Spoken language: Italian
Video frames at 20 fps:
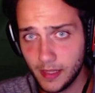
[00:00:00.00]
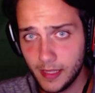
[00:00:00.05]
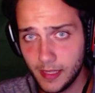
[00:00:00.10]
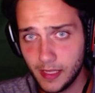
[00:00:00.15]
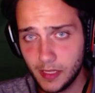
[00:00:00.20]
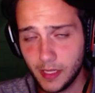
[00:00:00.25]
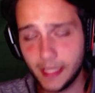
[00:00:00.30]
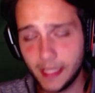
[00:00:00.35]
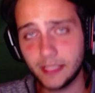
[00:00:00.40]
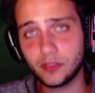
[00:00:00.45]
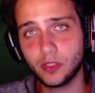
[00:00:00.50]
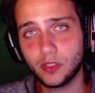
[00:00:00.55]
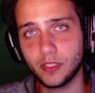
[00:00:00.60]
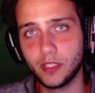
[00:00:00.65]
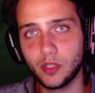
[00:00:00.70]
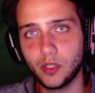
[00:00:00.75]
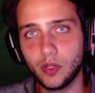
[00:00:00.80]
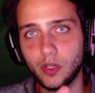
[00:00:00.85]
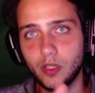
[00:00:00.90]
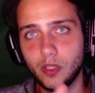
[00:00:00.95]
e
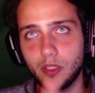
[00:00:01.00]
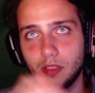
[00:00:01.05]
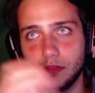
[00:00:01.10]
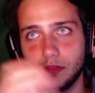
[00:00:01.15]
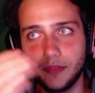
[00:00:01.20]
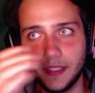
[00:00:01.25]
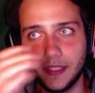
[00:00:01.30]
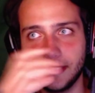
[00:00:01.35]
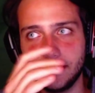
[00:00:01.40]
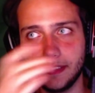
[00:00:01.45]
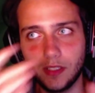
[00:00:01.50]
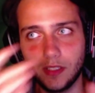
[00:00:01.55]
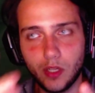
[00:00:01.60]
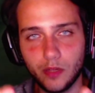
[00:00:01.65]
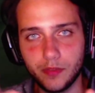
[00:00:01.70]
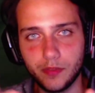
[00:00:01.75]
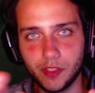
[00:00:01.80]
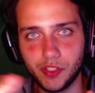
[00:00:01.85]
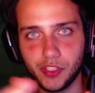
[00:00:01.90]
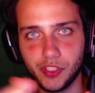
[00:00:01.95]
tornerò il
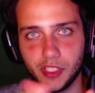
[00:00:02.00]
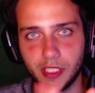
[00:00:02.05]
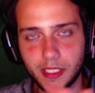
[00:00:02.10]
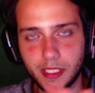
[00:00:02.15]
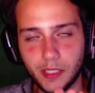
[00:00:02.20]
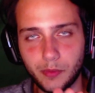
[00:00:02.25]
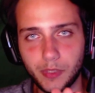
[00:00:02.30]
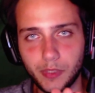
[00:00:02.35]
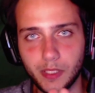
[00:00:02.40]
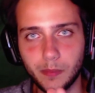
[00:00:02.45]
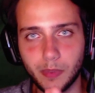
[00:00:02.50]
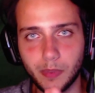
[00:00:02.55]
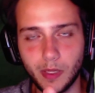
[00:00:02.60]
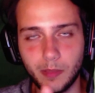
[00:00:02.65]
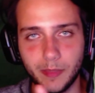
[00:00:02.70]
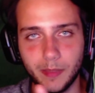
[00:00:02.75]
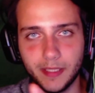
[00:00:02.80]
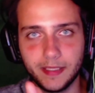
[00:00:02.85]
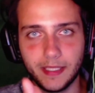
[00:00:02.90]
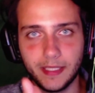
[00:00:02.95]
29 circa, quindi
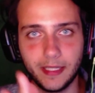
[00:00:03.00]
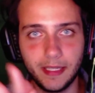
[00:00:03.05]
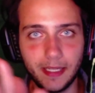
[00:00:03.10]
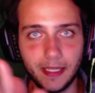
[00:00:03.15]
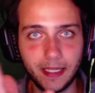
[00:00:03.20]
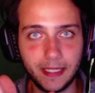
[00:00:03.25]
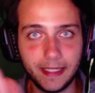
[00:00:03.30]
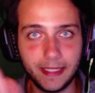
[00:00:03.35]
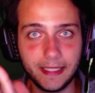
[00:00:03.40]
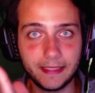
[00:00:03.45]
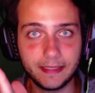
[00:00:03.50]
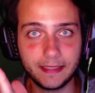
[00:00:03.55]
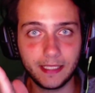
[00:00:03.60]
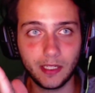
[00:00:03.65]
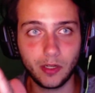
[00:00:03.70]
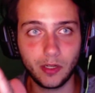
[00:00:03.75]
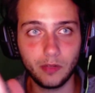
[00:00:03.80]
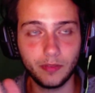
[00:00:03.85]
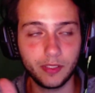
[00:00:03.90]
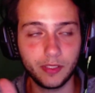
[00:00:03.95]
probabilmente
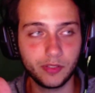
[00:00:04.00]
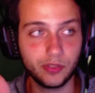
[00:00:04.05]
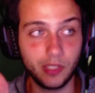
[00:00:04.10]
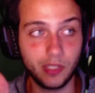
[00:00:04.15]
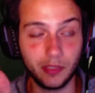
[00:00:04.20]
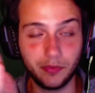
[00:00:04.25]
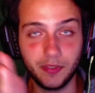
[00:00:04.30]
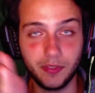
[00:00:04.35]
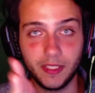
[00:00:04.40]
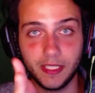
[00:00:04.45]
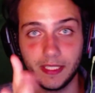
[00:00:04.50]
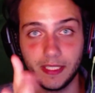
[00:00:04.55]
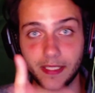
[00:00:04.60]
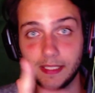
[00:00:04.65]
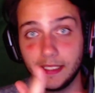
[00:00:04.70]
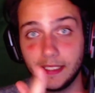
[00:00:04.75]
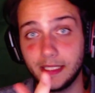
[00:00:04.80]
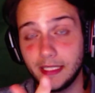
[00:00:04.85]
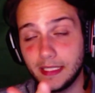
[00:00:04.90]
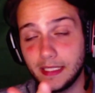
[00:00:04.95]
rientrerò verso la fine
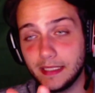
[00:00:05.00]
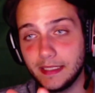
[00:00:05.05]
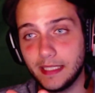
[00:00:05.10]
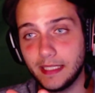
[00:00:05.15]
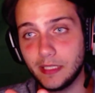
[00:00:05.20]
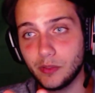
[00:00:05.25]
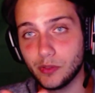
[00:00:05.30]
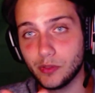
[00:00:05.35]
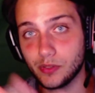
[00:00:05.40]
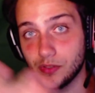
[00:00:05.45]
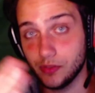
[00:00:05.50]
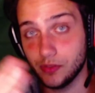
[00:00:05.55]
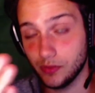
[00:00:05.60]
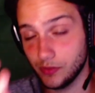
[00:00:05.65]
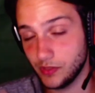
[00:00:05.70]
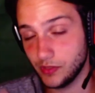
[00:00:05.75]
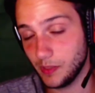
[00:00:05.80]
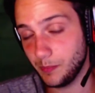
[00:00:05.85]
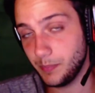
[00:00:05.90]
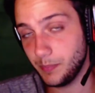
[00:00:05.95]
di
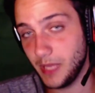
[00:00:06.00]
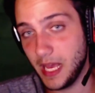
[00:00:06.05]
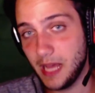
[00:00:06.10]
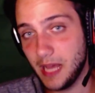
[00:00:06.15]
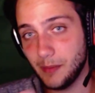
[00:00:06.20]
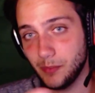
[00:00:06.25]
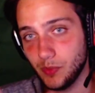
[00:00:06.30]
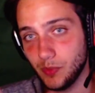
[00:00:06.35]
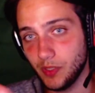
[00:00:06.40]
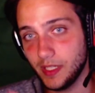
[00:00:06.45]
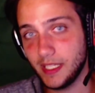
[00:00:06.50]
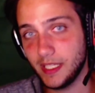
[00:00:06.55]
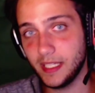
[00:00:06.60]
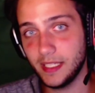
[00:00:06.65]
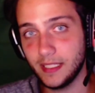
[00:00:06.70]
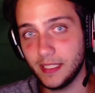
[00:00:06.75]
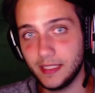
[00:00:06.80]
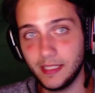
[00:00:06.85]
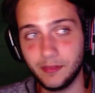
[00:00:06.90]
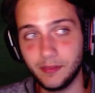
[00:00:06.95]
agosto. Sappiamo
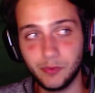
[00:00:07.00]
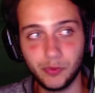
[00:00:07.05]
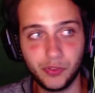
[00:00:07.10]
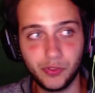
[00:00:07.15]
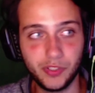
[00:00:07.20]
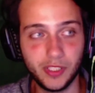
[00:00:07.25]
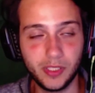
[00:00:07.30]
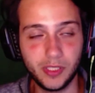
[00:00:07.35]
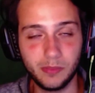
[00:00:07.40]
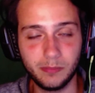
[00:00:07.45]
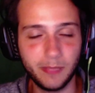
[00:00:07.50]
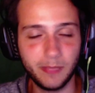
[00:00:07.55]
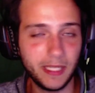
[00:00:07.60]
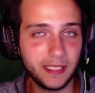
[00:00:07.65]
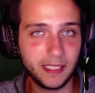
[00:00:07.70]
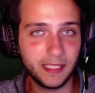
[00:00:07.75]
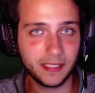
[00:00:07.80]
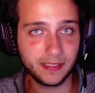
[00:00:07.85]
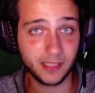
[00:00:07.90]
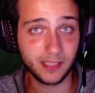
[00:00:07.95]
che deve uscire un
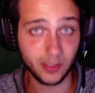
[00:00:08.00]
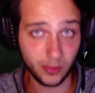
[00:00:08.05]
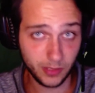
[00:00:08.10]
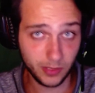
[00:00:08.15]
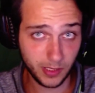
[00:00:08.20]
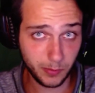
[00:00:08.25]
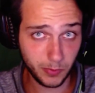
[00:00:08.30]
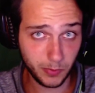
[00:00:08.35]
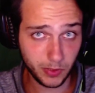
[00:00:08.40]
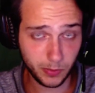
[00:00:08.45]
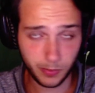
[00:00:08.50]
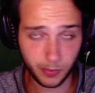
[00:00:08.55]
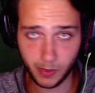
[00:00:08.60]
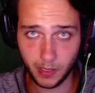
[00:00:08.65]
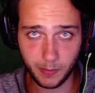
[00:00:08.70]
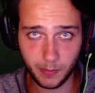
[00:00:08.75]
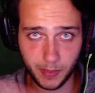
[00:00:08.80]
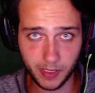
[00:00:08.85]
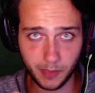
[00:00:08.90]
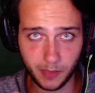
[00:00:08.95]
banner stanotte, molto
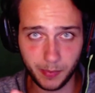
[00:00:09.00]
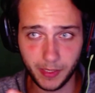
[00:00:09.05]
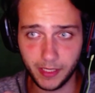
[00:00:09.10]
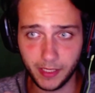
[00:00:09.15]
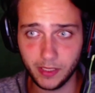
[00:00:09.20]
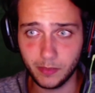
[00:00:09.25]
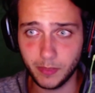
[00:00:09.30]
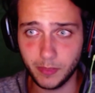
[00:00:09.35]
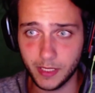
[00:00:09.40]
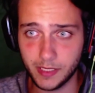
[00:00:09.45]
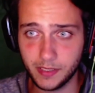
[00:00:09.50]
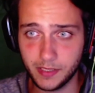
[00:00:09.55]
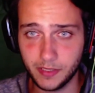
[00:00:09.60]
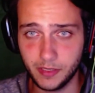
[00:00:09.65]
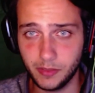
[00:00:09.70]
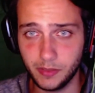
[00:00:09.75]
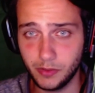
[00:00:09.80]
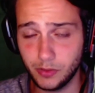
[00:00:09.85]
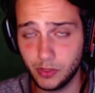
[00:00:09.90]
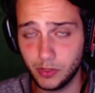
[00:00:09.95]
probabilmente per Kingdom Hearts
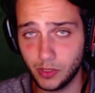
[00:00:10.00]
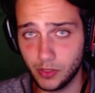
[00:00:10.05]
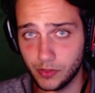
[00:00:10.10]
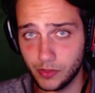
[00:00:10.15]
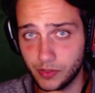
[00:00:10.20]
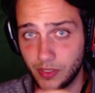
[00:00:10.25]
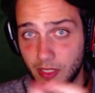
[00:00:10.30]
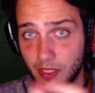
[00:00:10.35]
Union Cross,